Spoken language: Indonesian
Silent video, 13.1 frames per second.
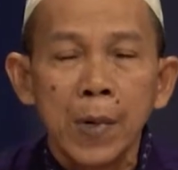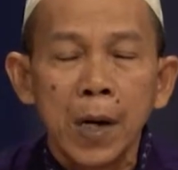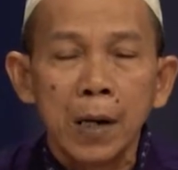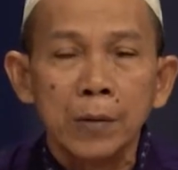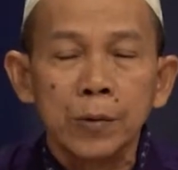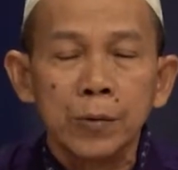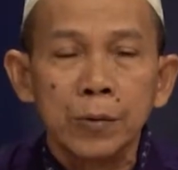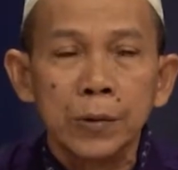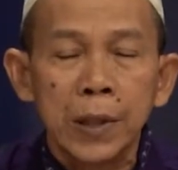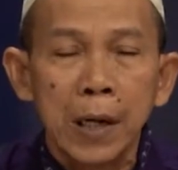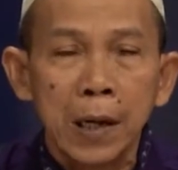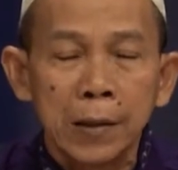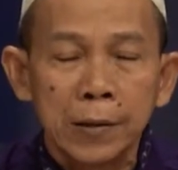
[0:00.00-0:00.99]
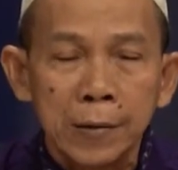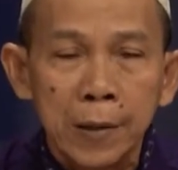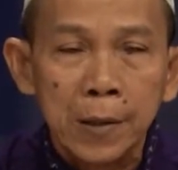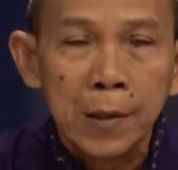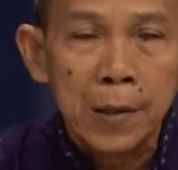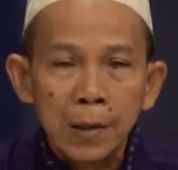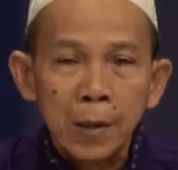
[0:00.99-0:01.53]
ma'dudat.
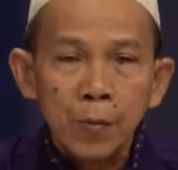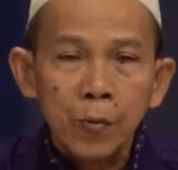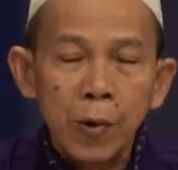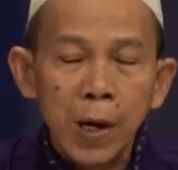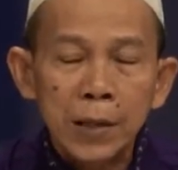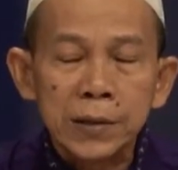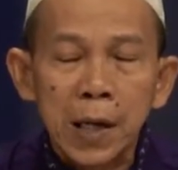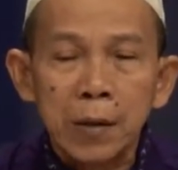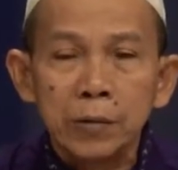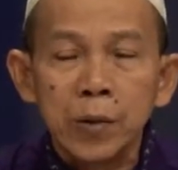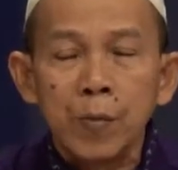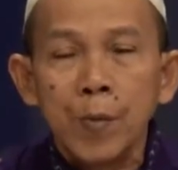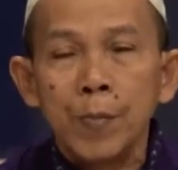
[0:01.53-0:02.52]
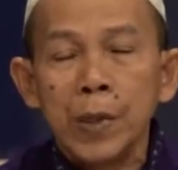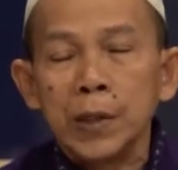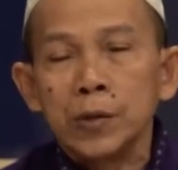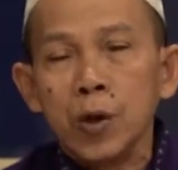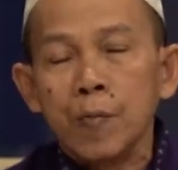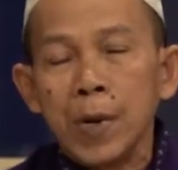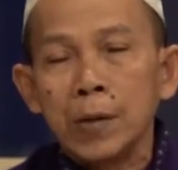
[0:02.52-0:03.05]
Puasa untuk
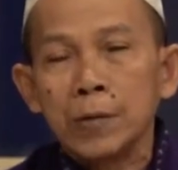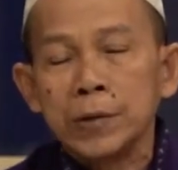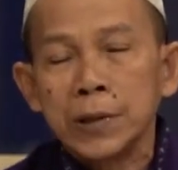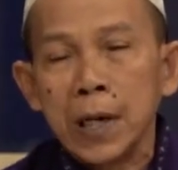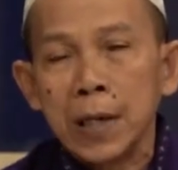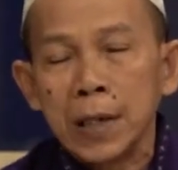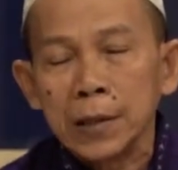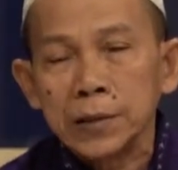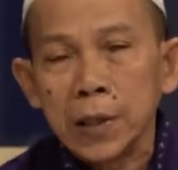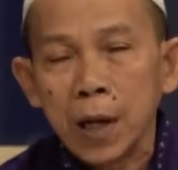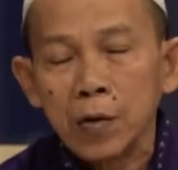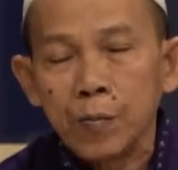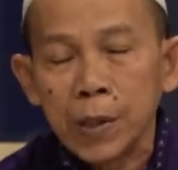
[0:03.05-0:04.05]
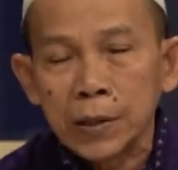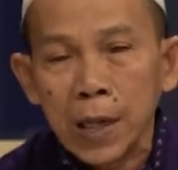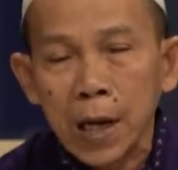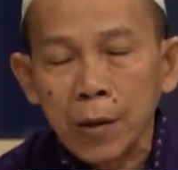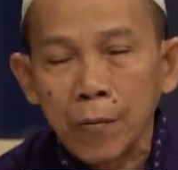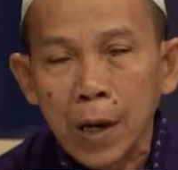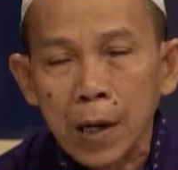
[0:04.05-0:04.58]
membentuk manusia yang selalu
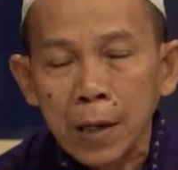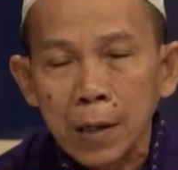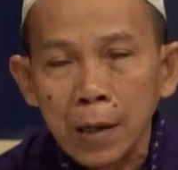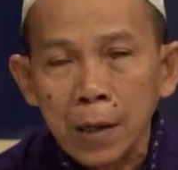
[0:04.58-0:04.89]
bertakwa.